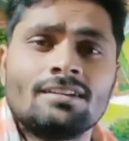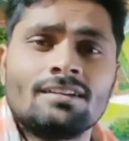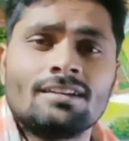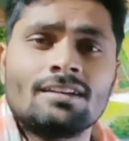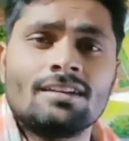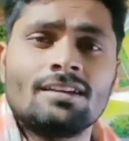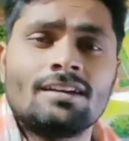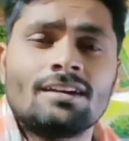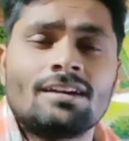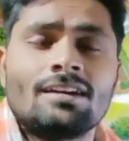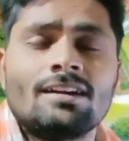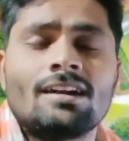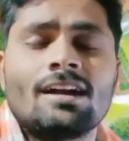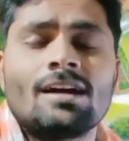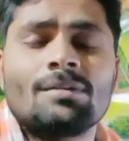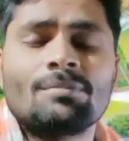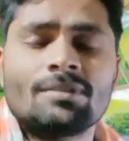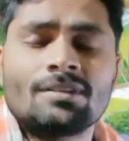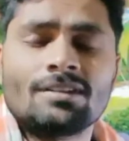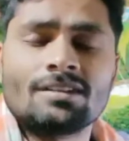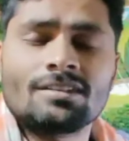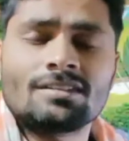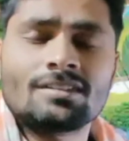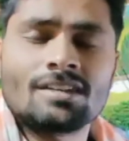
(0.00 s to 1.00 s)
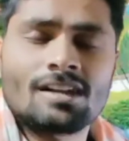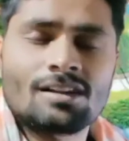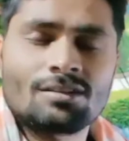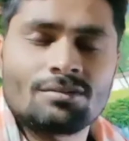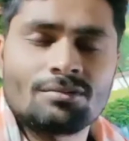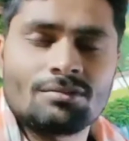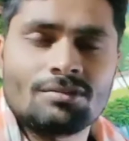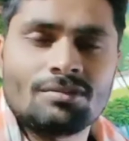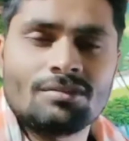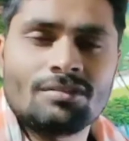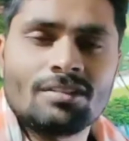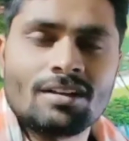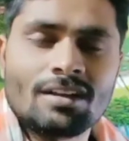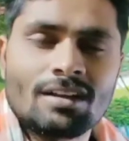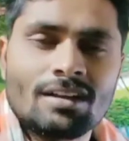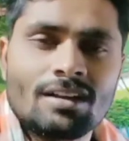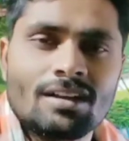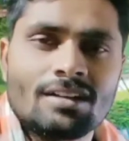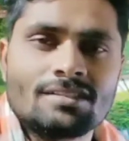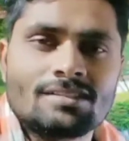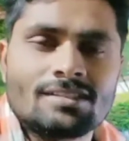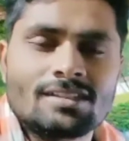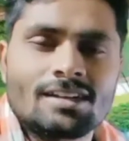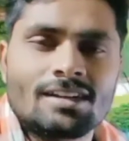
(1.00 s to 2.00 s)
एक डायमंड स्टार गुड्डू रंगीला
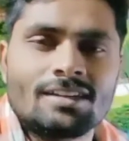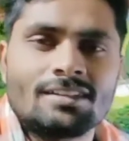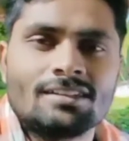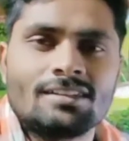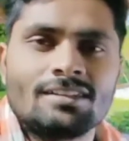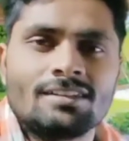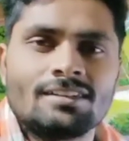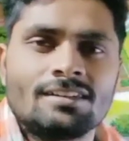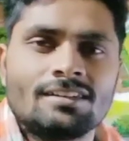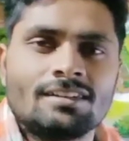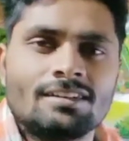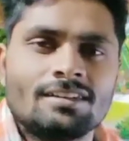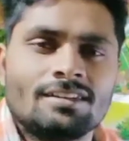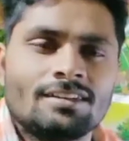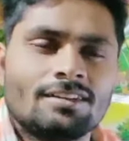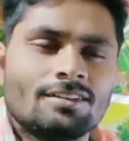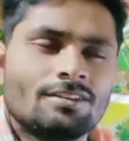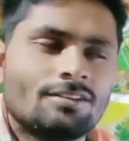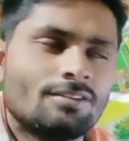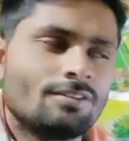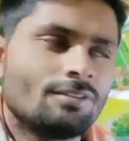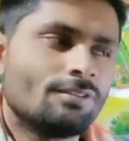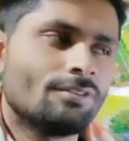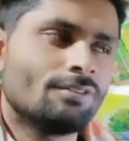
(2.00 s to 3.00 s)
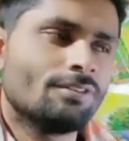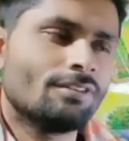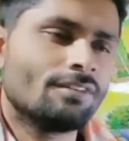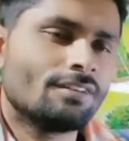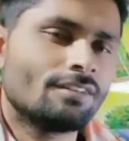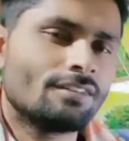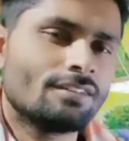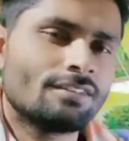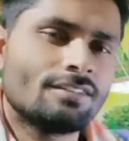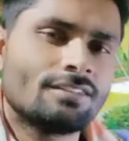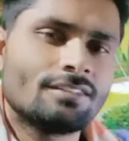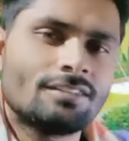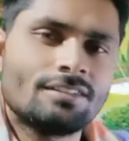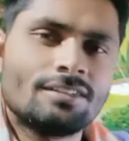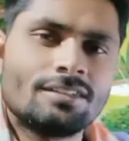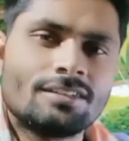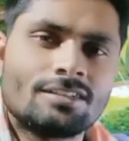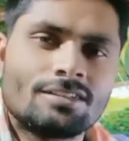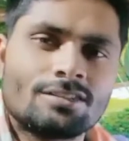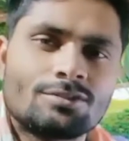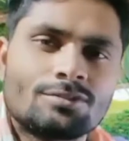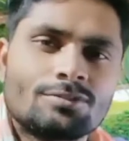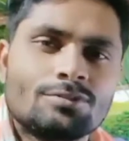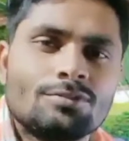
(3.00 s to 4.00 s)
जी गाए थे और
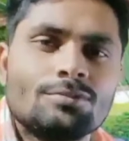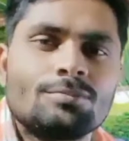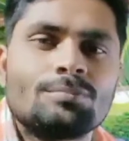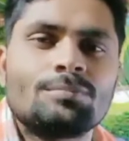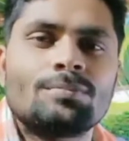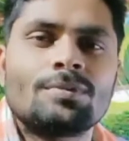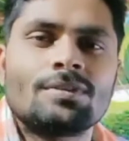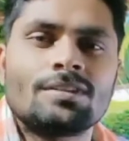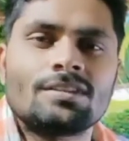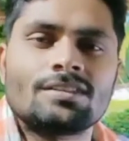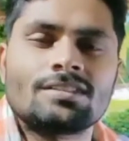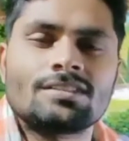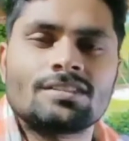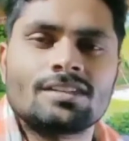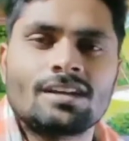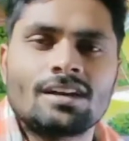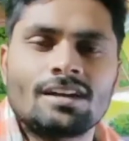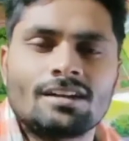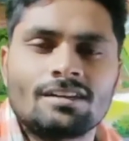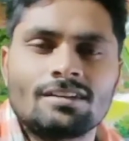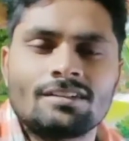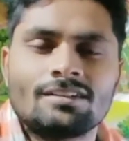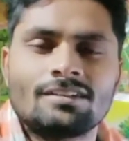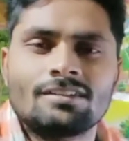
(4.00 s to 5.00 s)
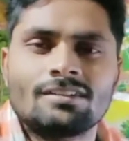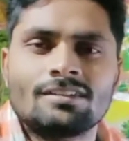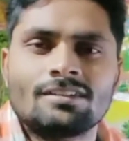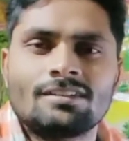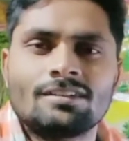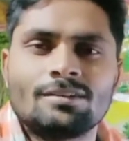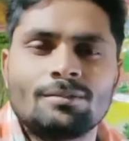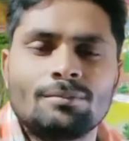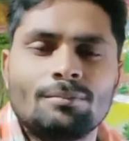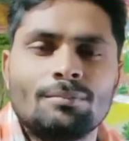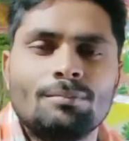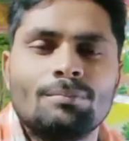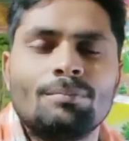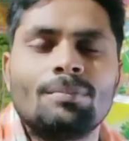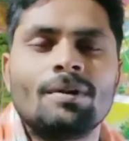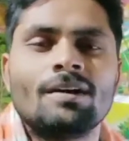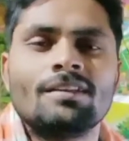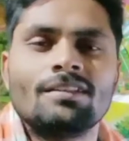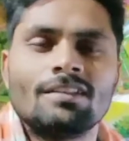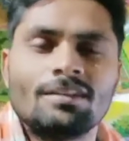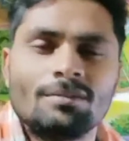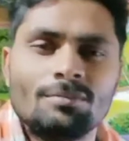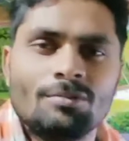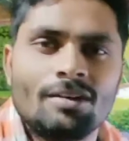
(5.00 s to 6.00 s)
एक सुपर स्टार
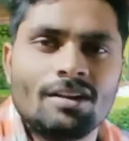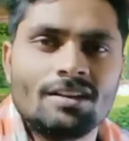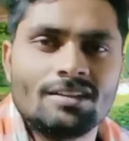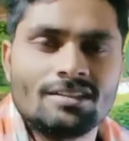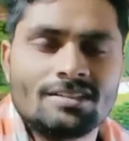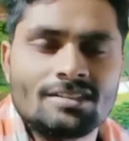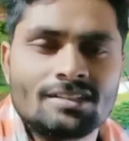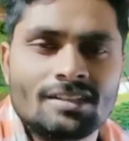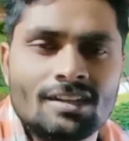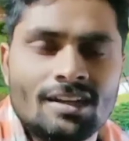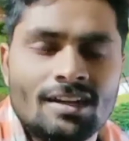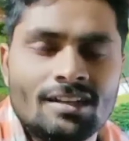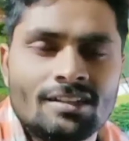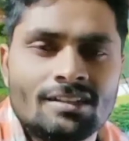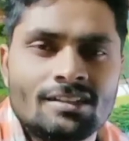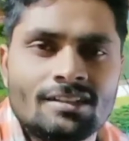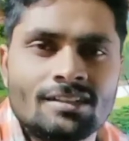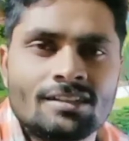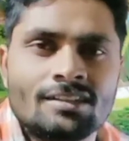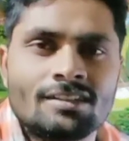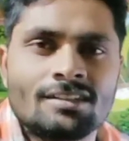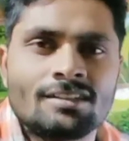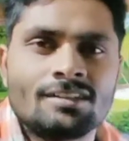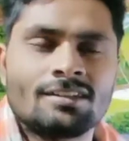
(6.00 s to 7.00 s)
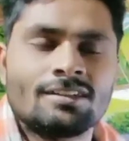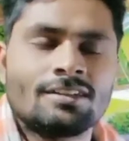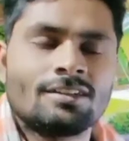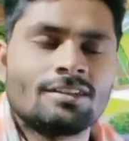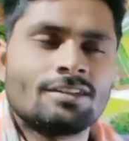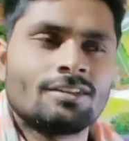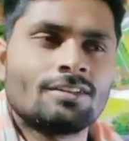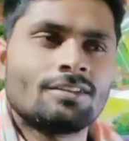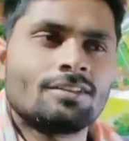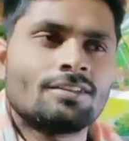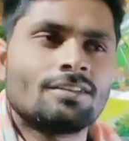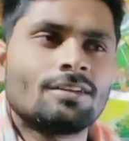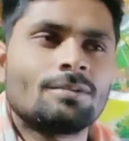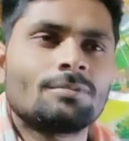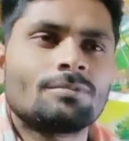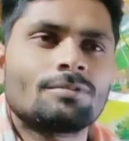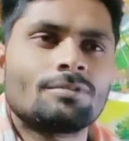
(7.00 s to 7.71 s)
बादल बवाली जी गाए थे तो हमको